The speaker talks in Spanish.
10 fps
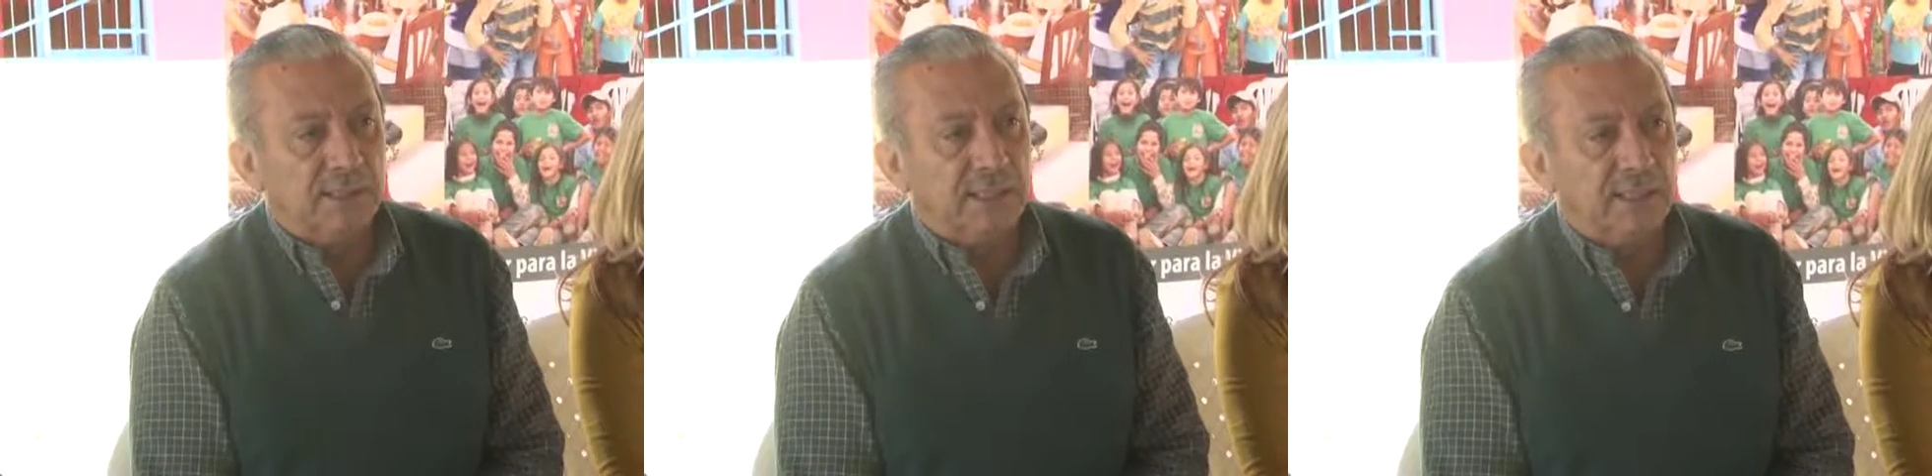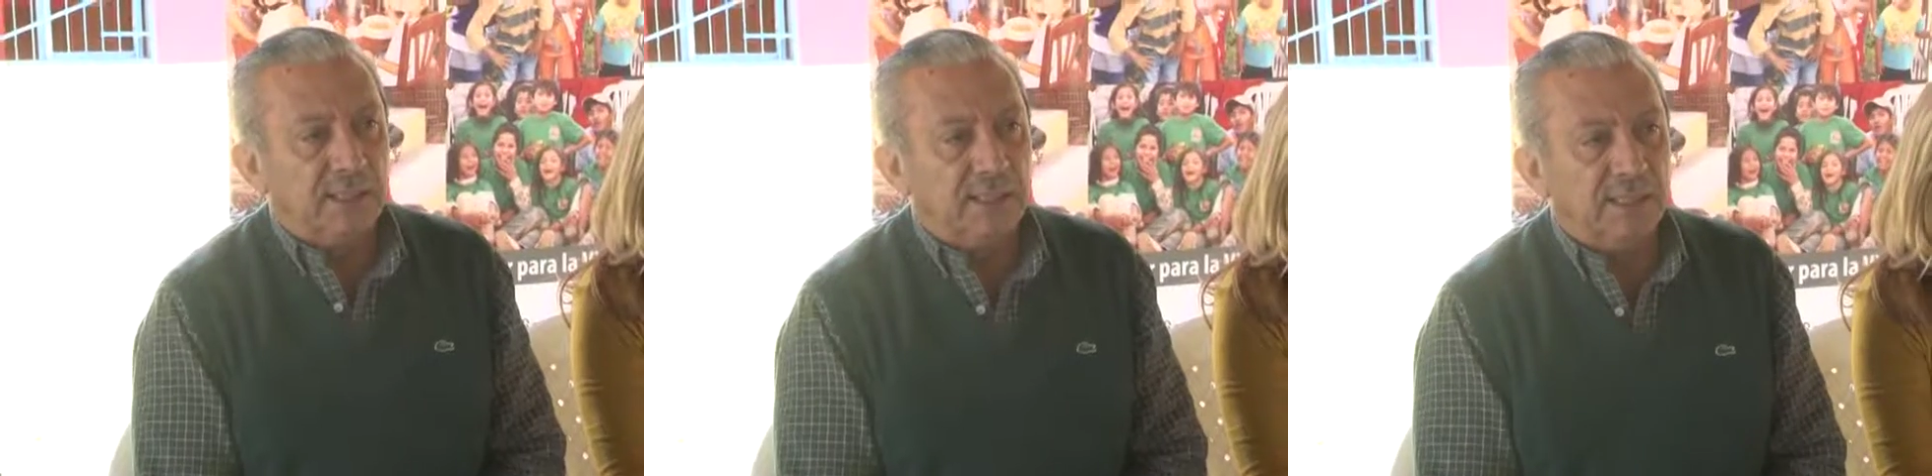
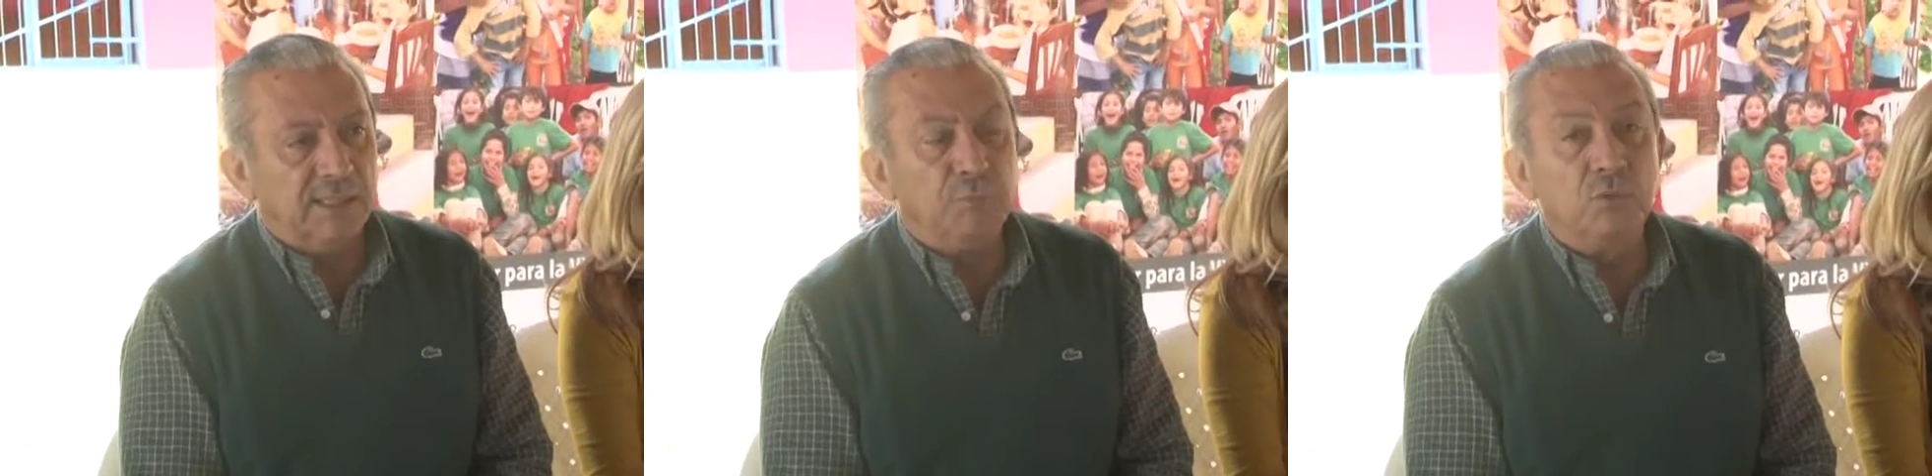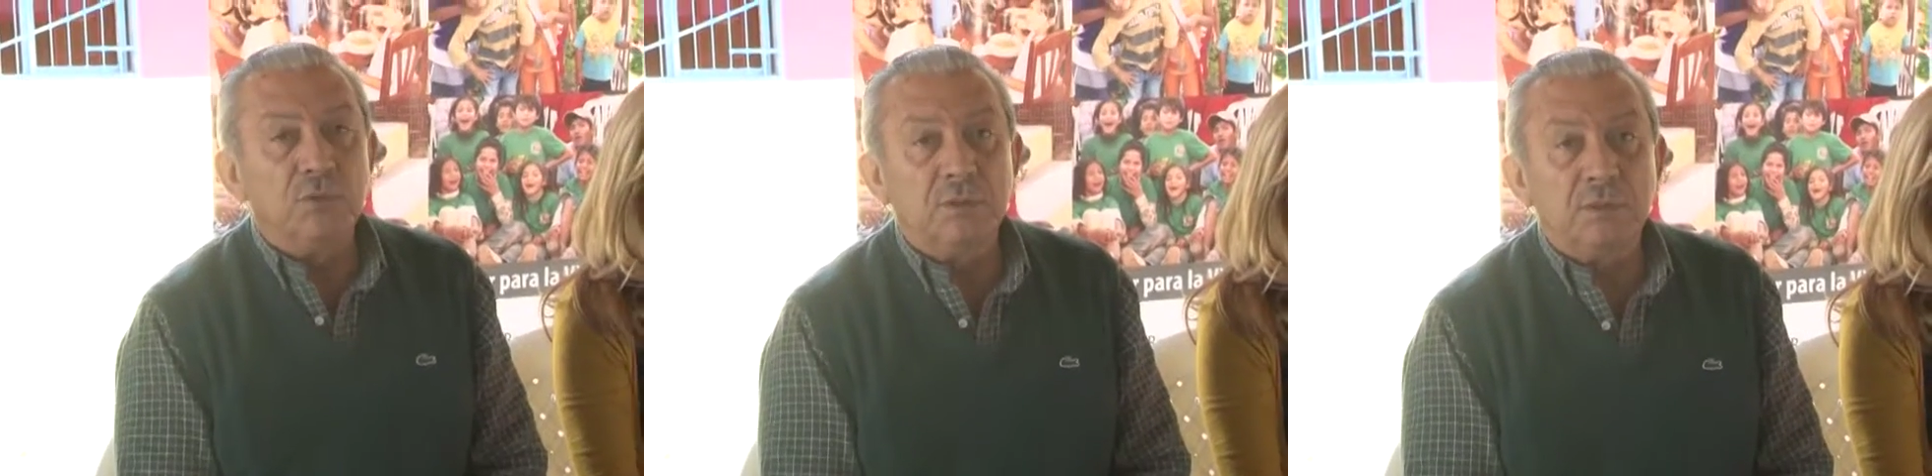que es
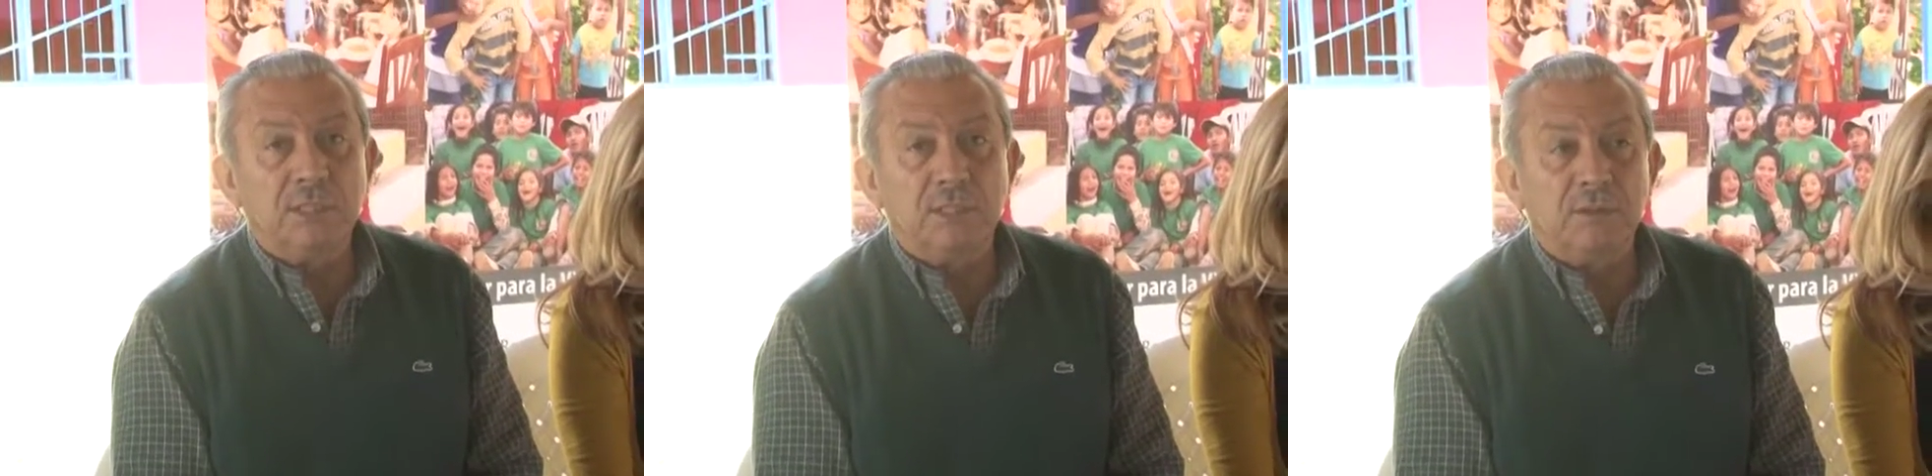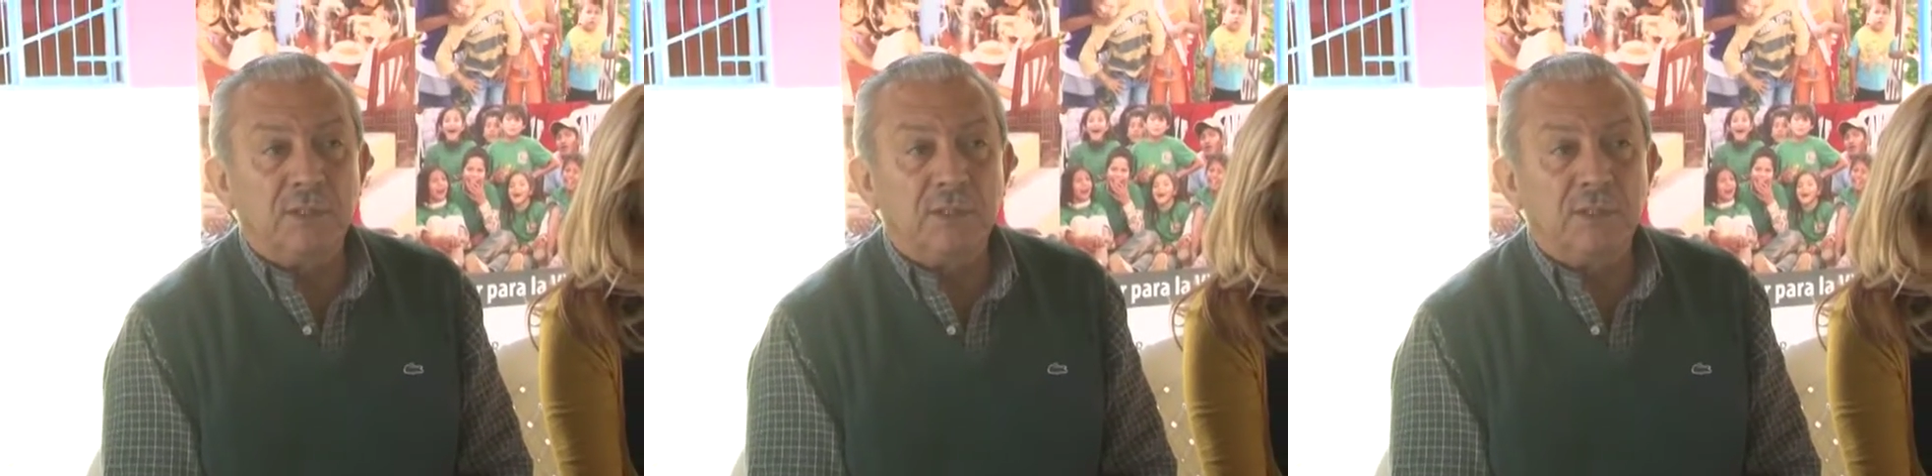muy, eh,